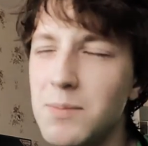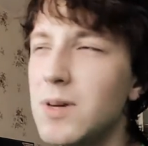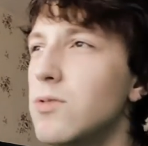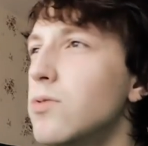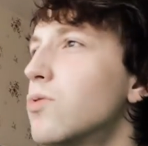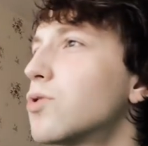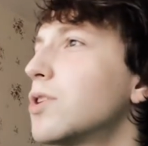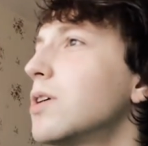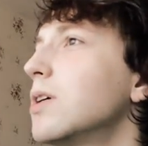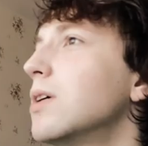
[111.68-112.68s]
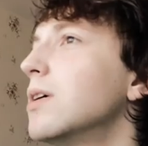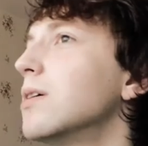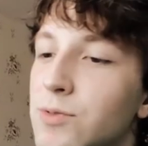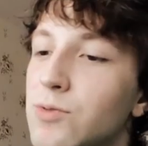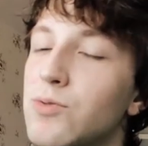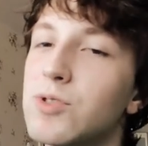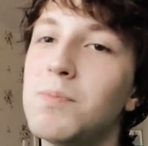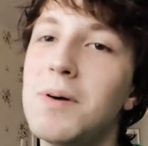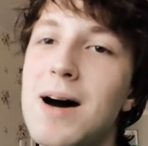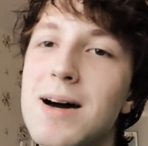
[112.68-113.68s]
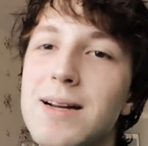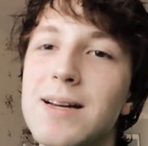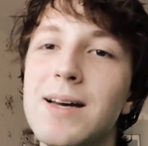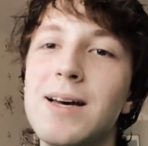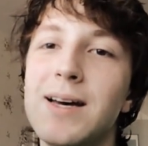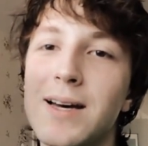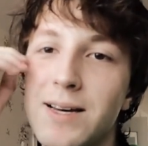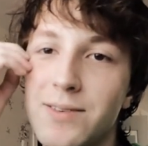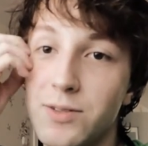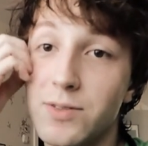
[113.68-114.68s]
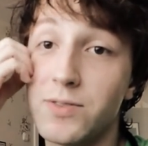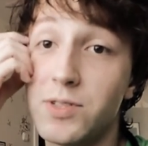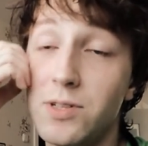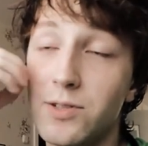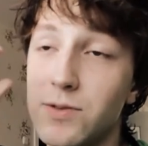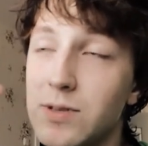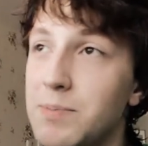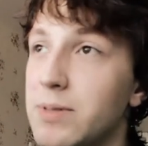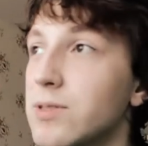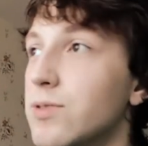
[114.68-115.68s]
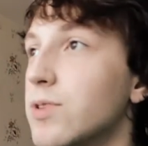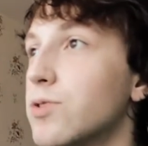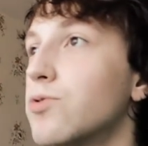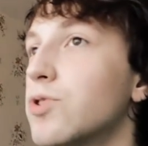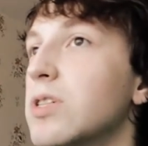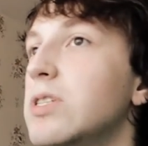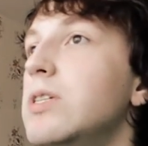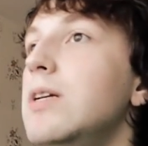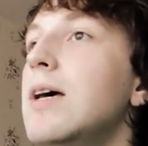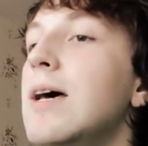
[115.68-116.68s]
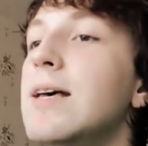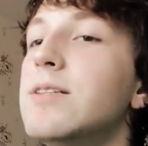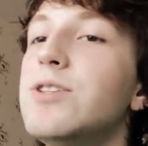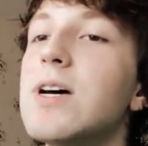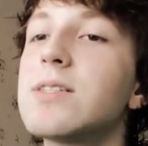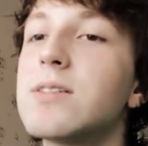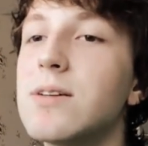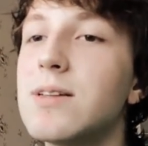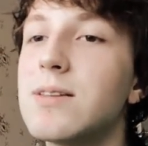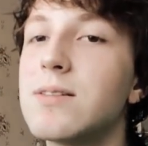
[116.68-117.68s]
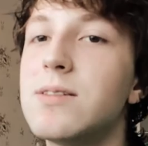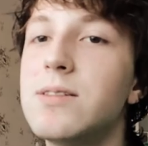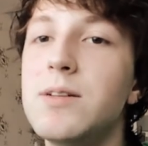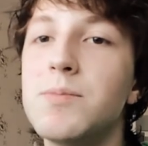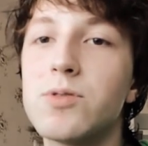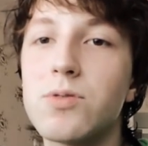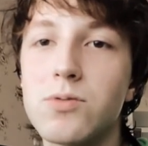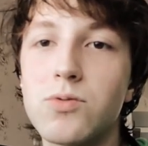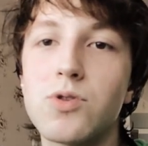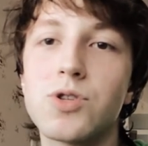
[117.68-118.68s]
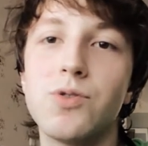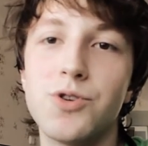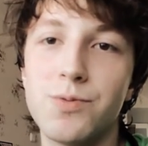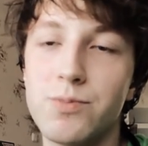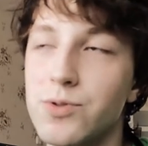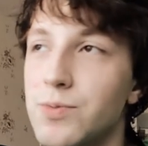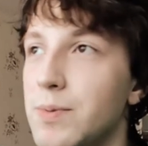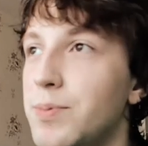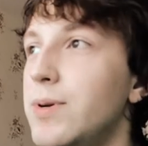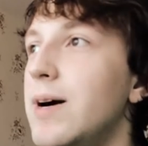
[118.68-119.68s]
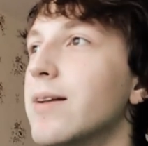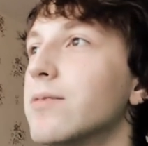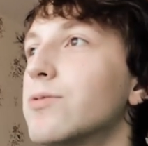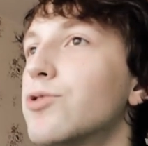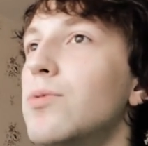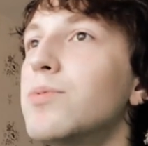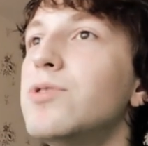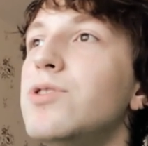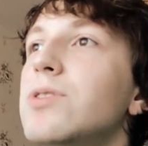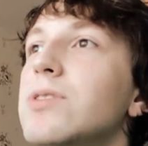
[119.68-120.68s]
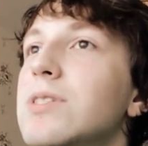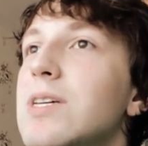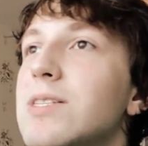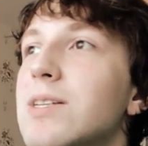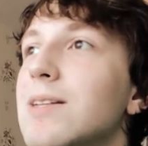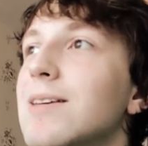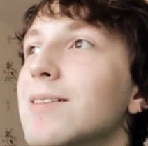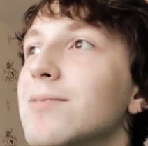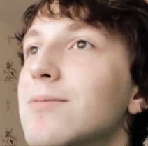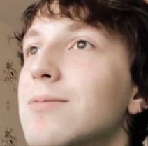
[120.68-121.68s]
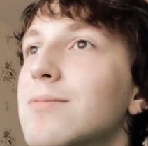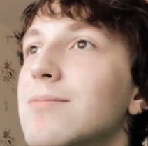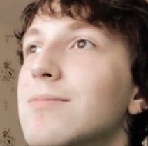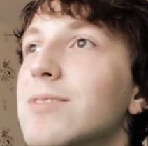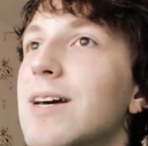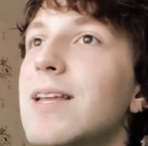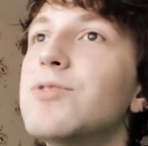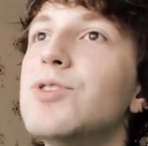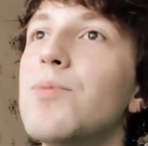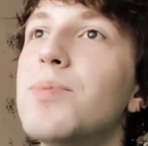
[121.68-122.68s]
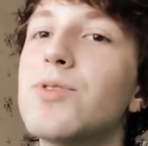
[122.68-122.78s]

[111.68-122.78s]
менюшки, Windows-бары, вот стилизованные под этот воздушный стиль. Сейчас этот стиль метро тоже очень будет популярен. Что будет через 10 лет? Скорее всего,